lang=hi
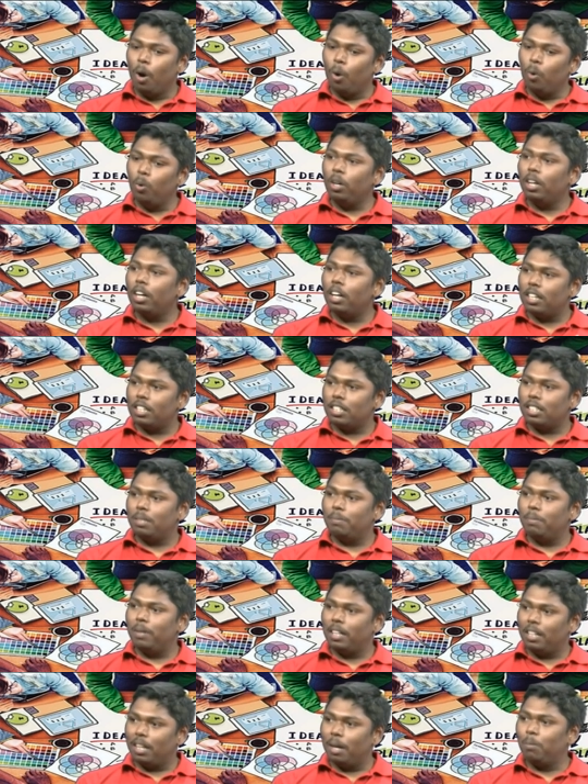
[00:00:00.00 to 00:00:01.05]
उनका
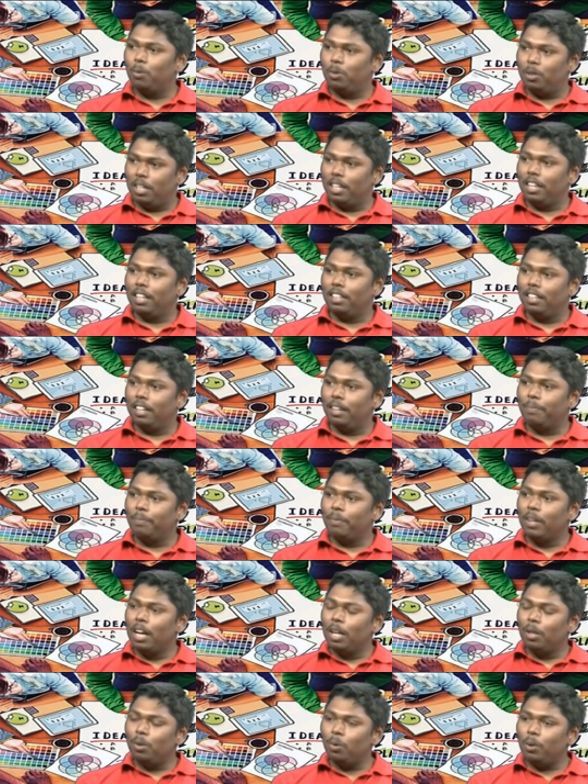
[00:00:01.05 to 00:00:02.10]
कस्टमर कम हो जा रहा था
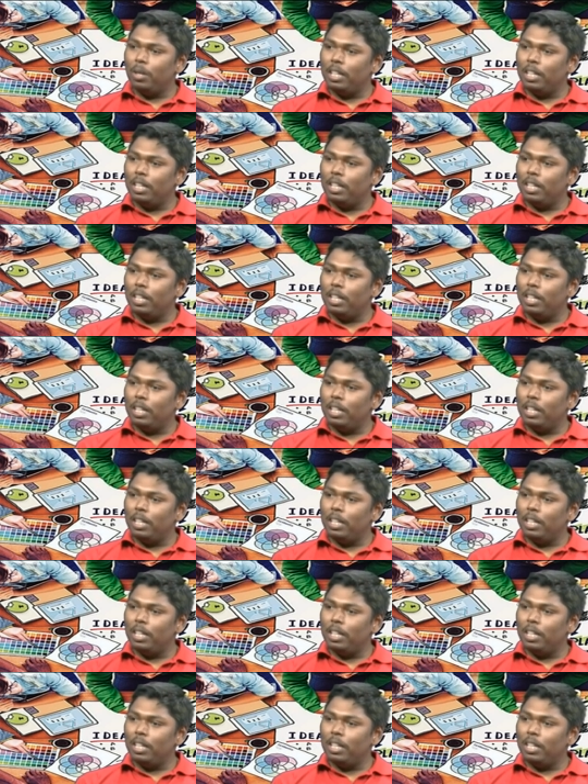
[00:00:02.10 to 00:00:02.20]
तो